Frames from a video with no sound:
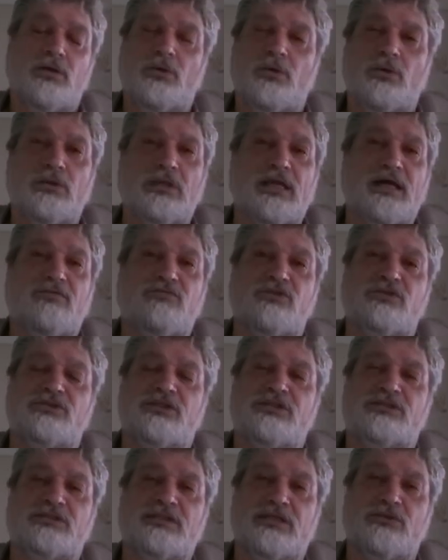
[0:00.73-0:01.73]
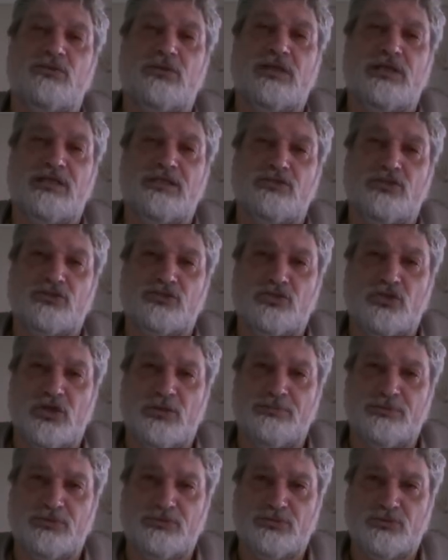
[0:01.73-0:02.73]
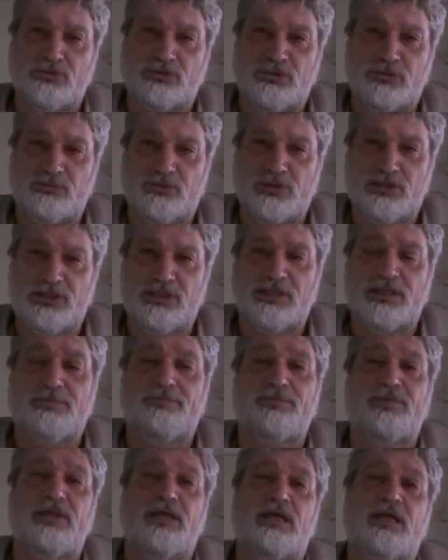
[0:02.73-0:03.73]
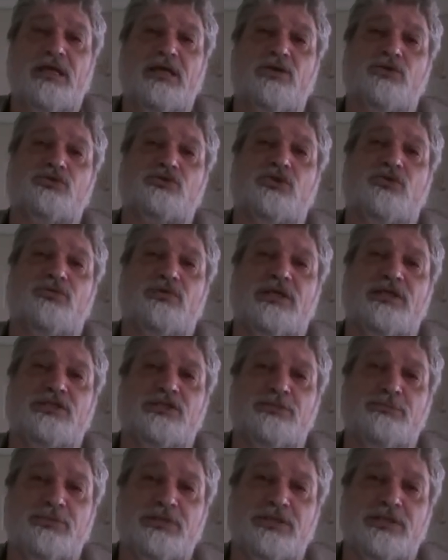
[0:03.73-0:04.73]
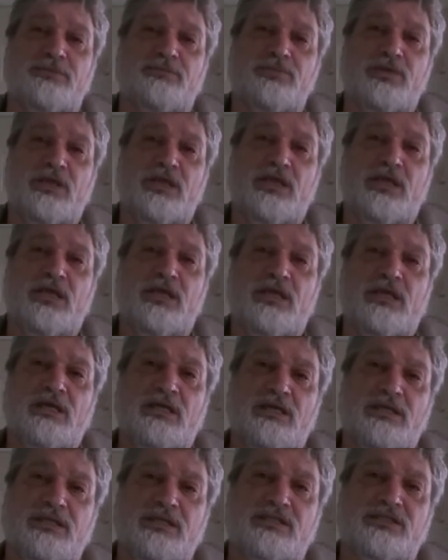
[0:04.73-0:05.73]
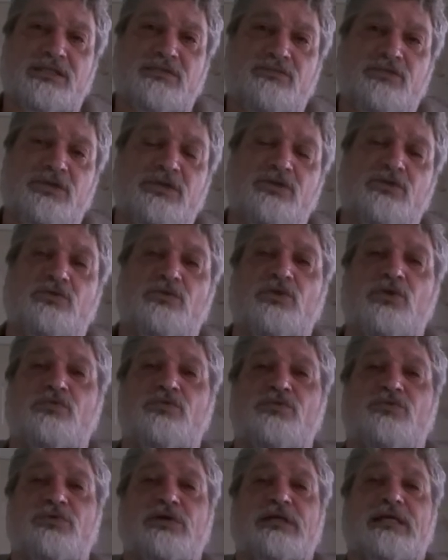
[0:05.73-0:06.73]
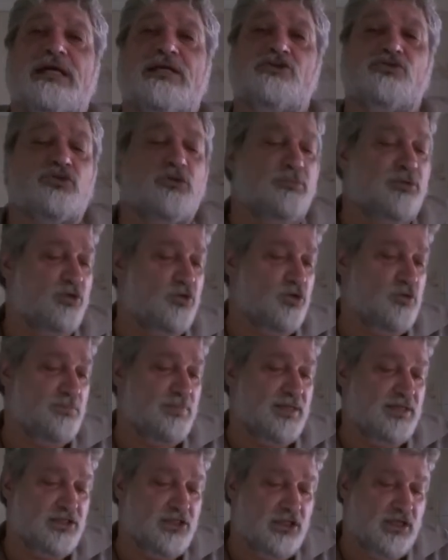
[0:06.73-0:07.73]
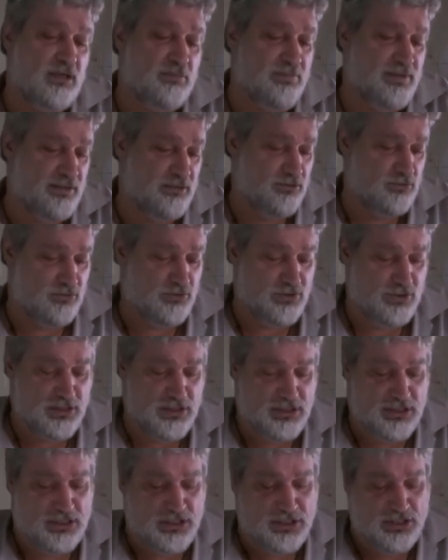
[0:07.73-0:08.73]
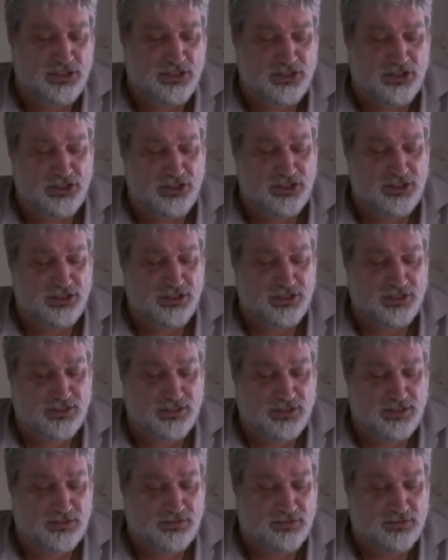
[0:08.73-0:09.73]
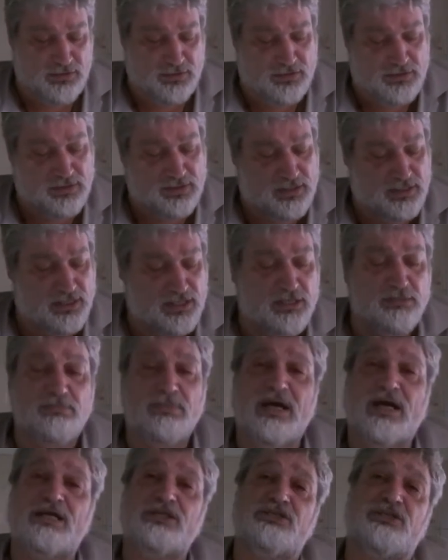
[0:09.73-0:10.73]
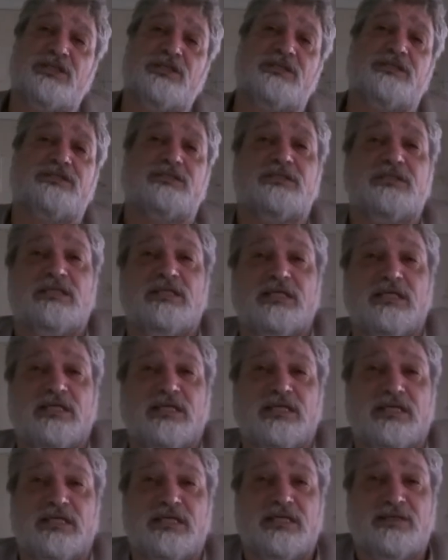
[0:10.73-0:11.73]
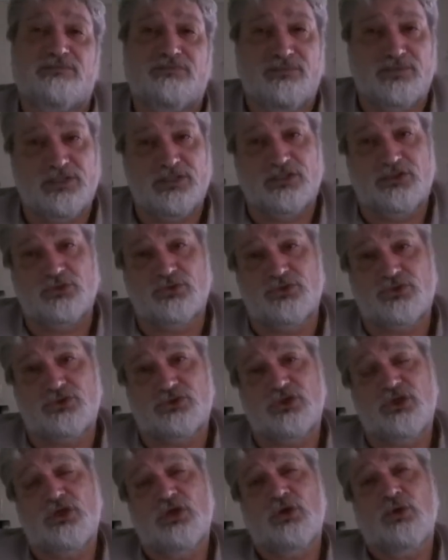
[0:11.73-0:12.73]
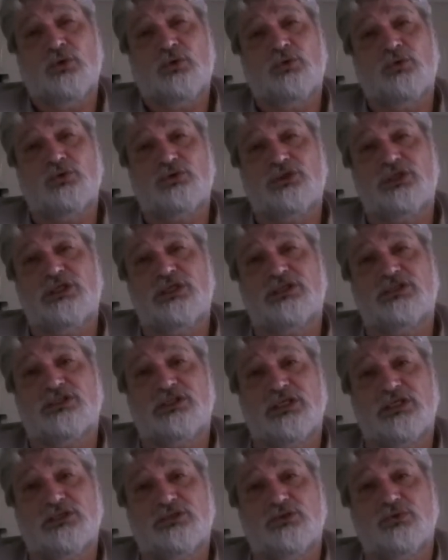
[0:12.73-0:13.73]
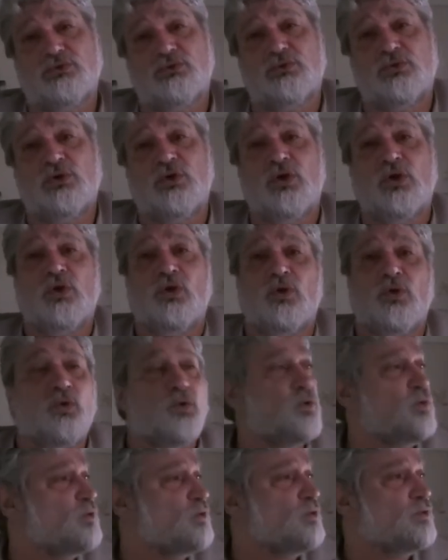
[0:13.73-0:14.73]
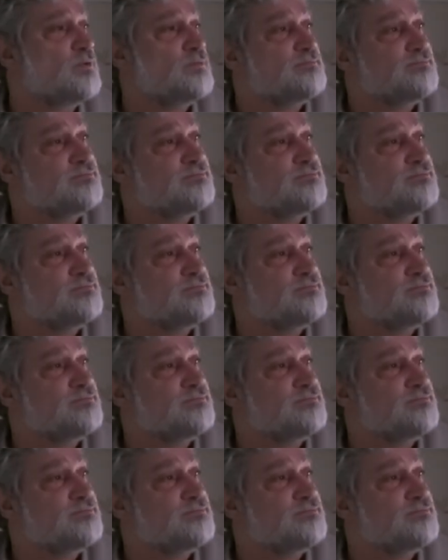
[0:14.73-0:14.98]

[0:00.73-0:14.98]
Olá, você está no Caleidoscópio do Cebolinha. Eu sou Vladimir e neste vídeo eu vou falar sobre compartilhamento de imagens e vídeos utilizando o